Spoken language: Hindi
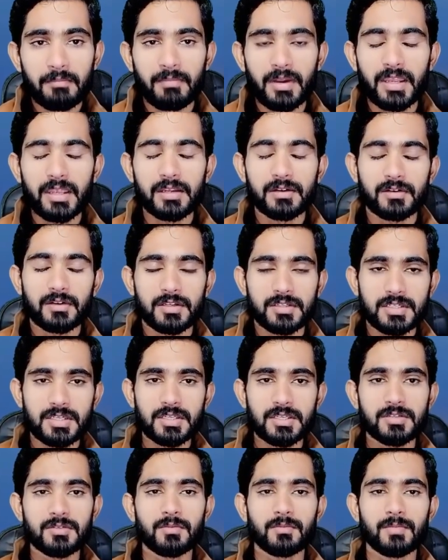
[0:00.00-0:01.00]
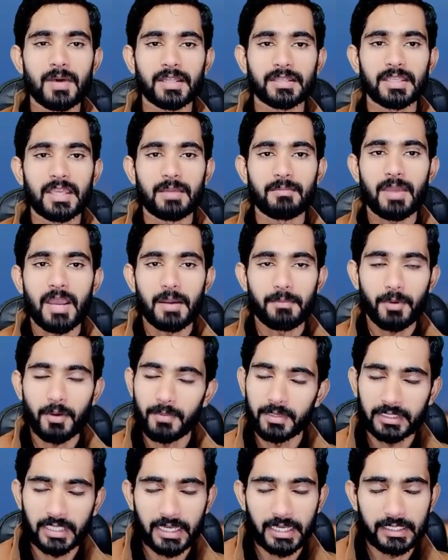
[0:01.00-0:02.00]
बड़ी इंटरेस्टिंग जो बातें हैं मैं
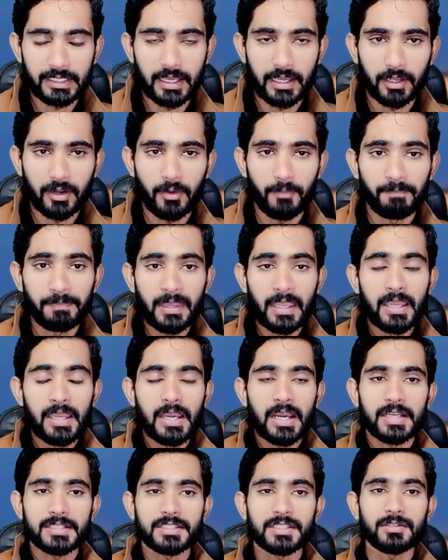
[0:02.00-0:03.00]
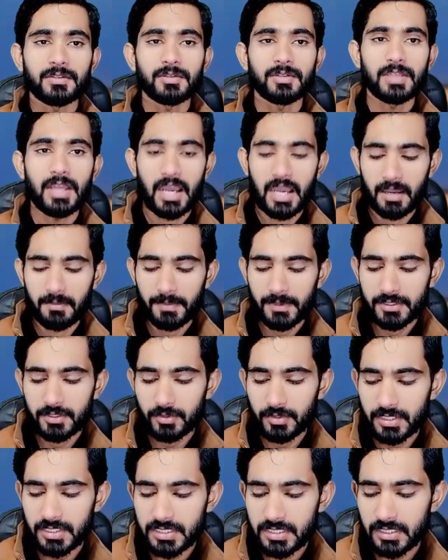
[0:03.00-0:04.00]
आपको बताने जा रहा हूँ अच्छा तो यहाँ पे
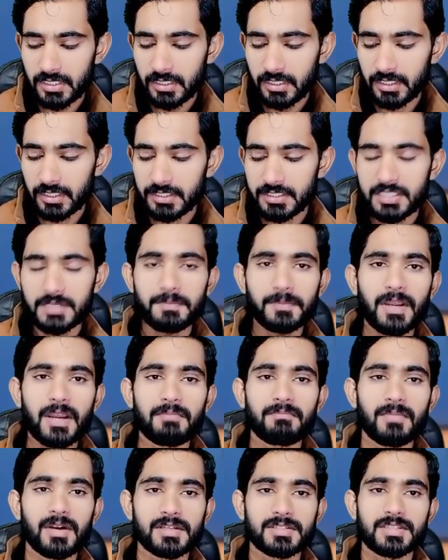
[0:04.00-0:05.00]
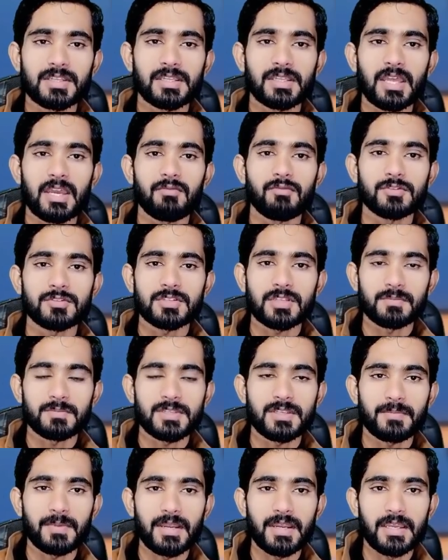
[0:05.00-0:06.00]
जो इस चिप का मकसद है वो
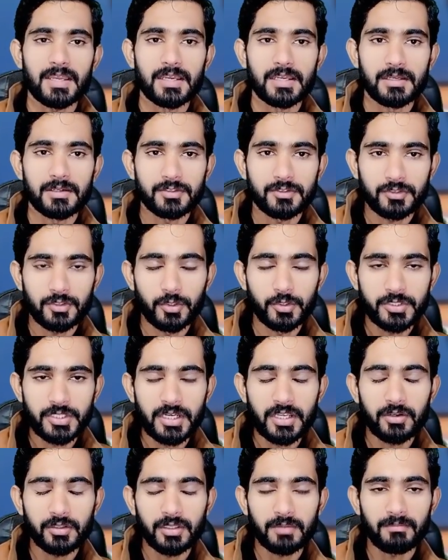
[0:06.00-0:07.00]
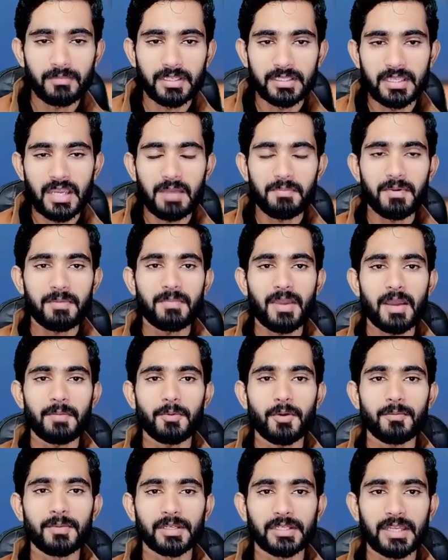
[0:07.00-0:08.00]
सबसे पहले सोच रहे होते यहाँ पे मैं
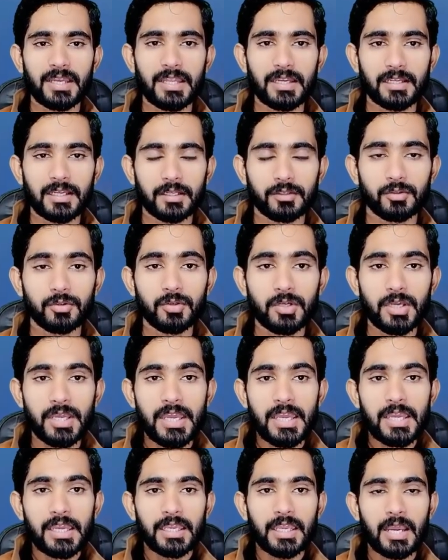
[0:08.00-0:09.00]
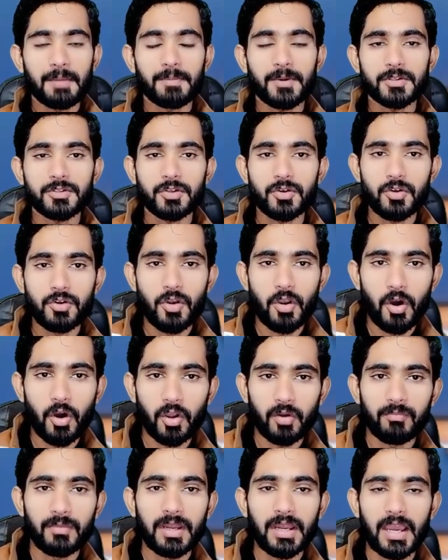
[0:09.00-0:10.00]
आपको क्लियर कर दूँ कि आपका जो
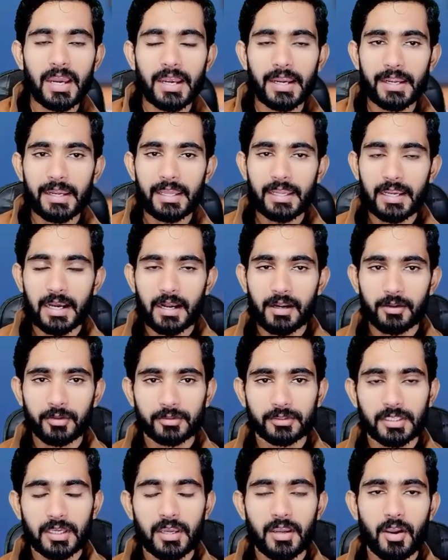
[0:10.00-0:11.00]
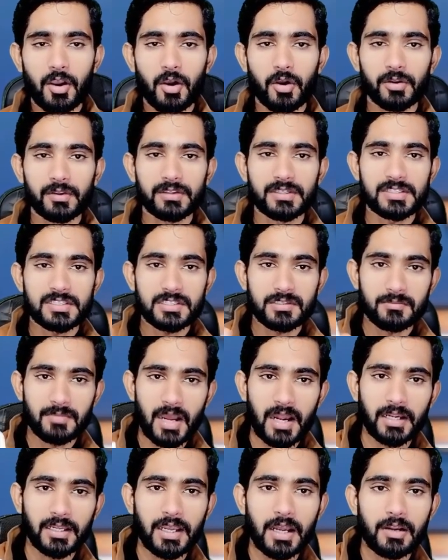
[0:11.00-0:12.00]
नॉर्मल आईडी कार्ड होता है और ये
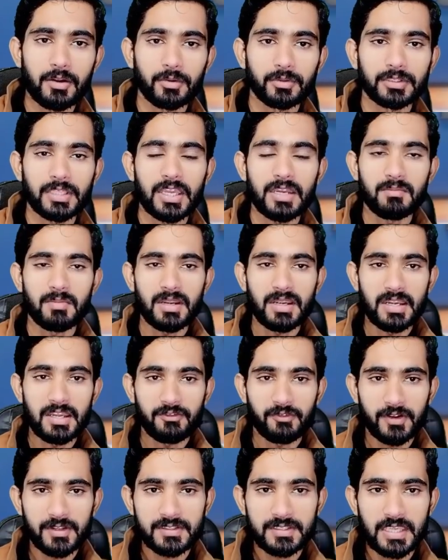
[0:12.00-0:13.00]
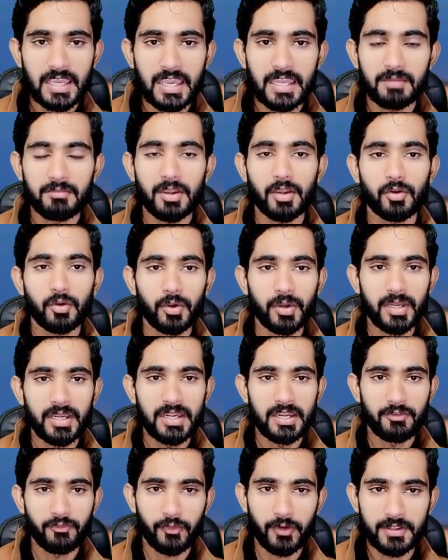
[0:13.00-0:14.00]
स्मार्ट कार्ड होता है इनमें डिफरेंस क्या है इनमें कोई
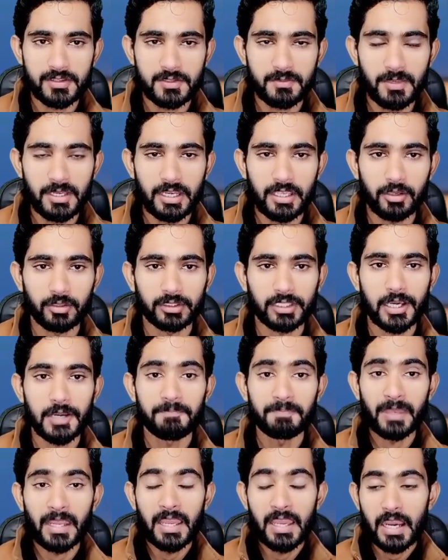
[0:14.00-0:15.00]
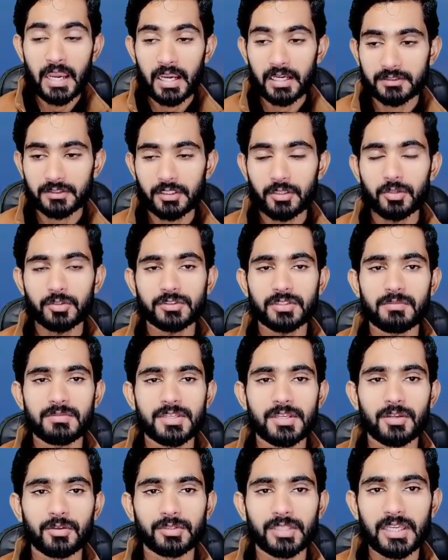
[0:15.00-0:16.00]
डिफरेंस भी नहीं होता अक्सर लोग
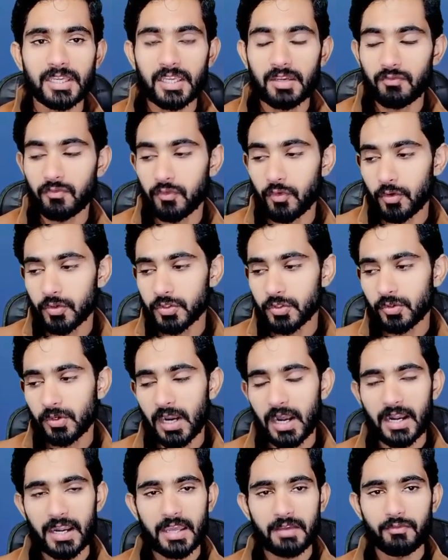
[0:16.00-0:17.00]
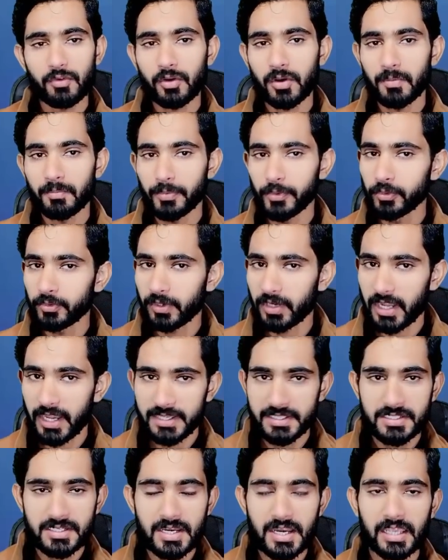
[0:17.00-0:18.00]
समझ रहे होते हैं कि वो जो कार्ड है वो
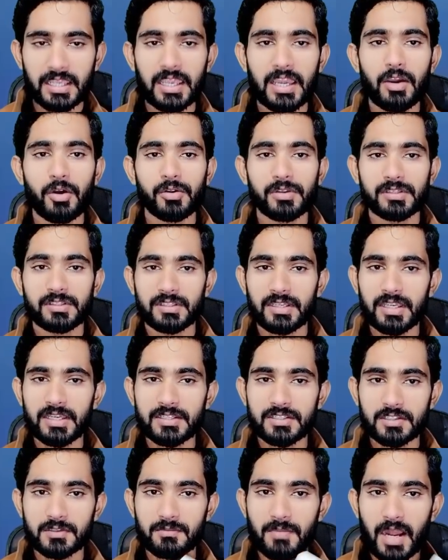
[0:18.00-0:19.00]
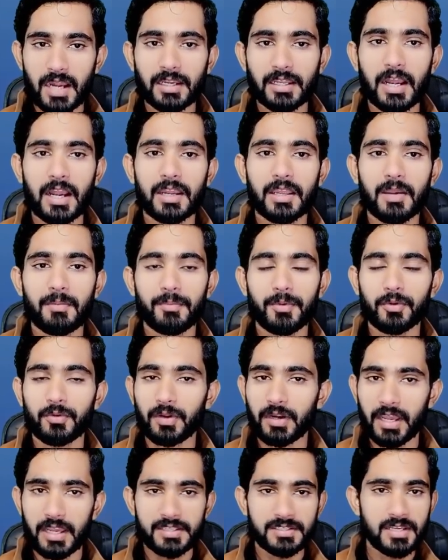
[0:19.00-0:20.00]
कंप्यूटराइज नहीं है और ये स्मार्ट कार्ड
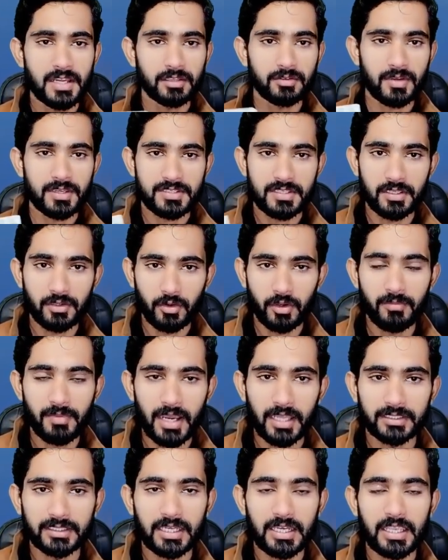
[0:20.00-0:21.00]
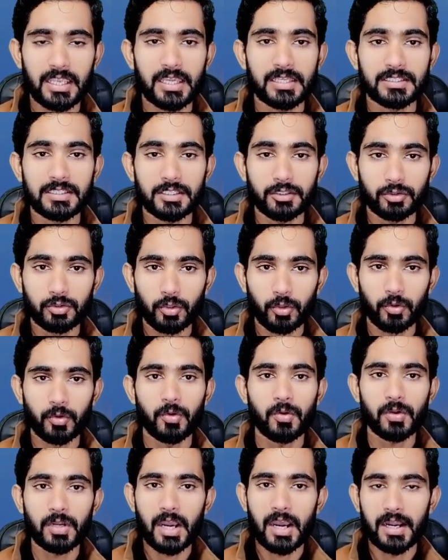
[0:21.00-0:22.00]
कंप्यूटराइज है तो ऐसी कोई बात नहीं है ये
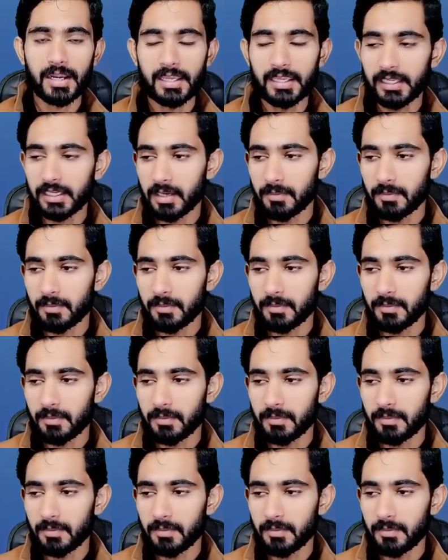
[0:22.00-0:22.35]
दोनों कार्ड ही